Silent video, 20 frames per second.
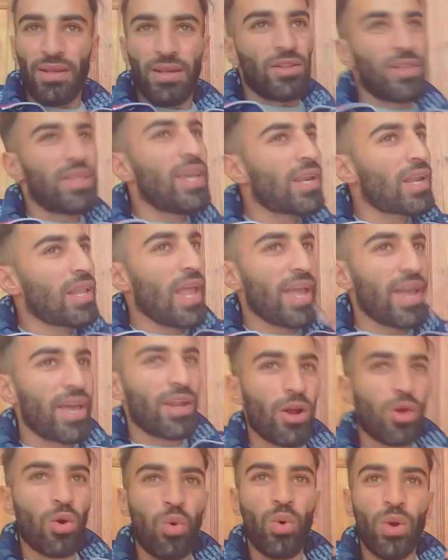دير
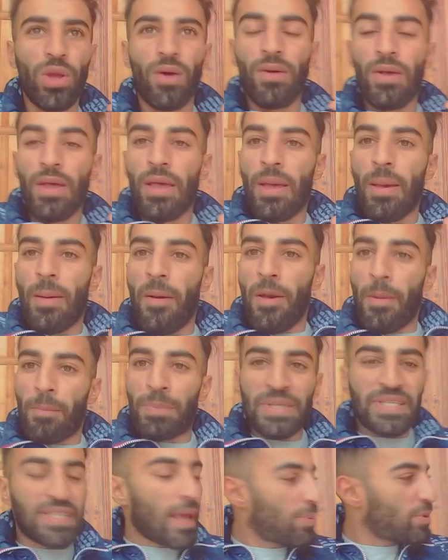الحراك خويا
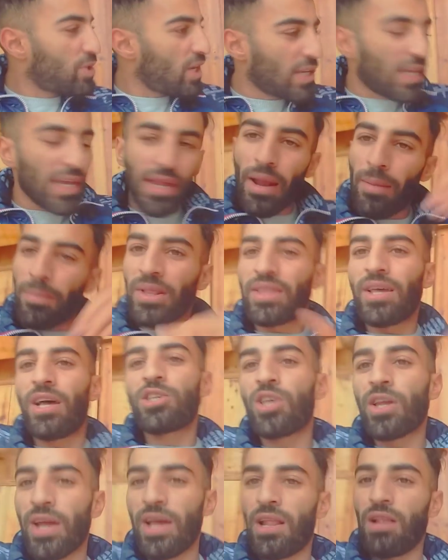بصح ماشي كي راه
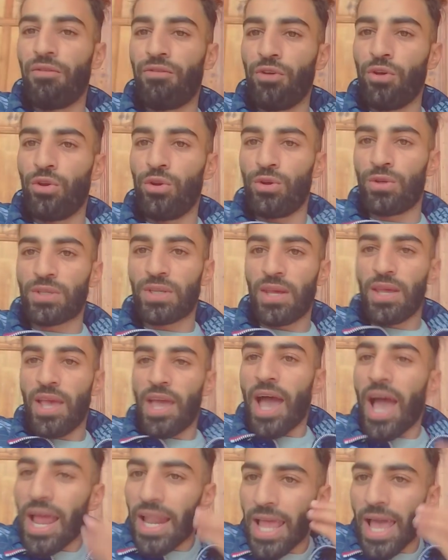منتشر هذا الفيروس
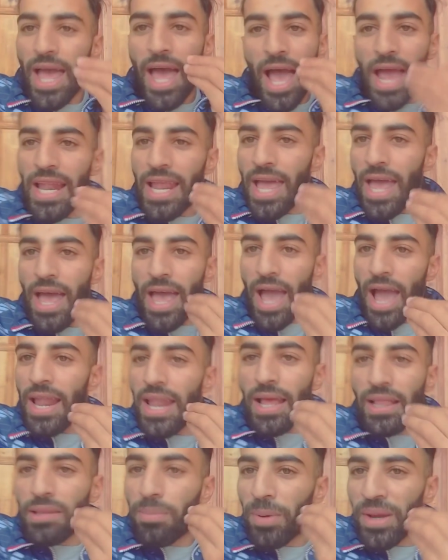علاه علاه
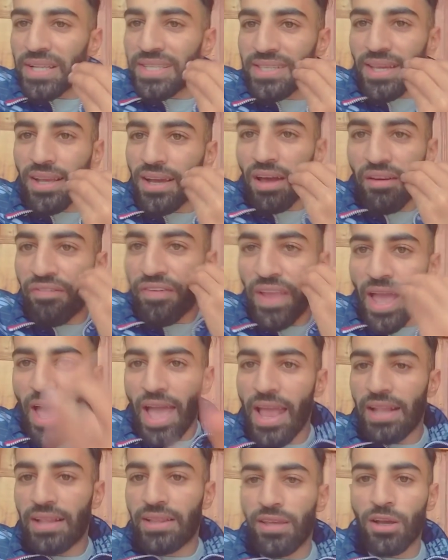علاه تبغي تذكر في
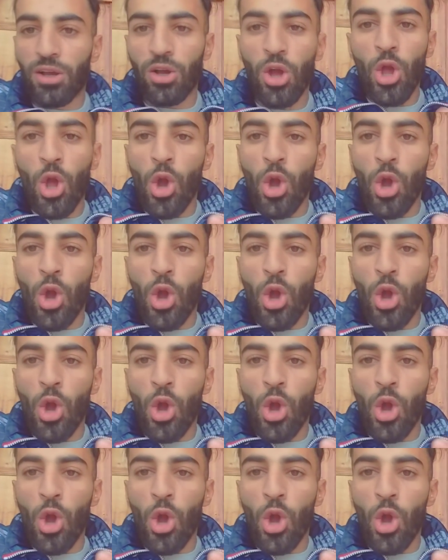عائلتك